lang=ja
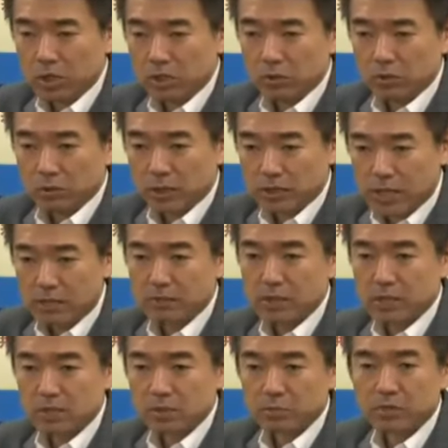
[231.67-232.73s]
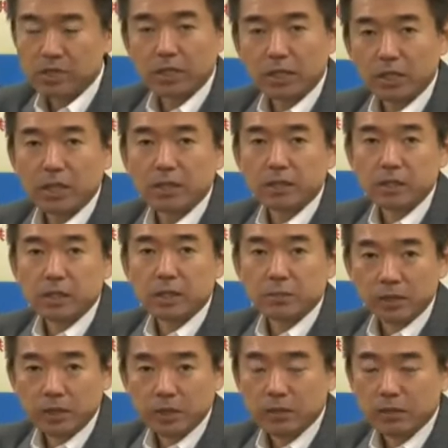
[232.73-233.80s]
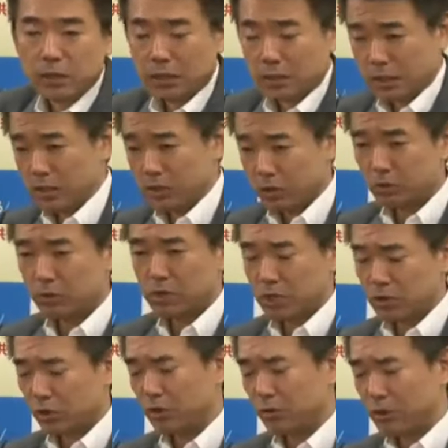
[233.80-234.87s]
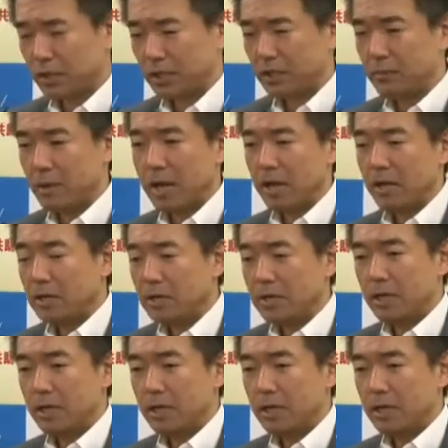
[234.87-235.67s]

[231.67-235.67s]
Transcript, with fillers: 維新の党で作成してぶつけていきたいですけどもねだから結論としてはちょっとまだ今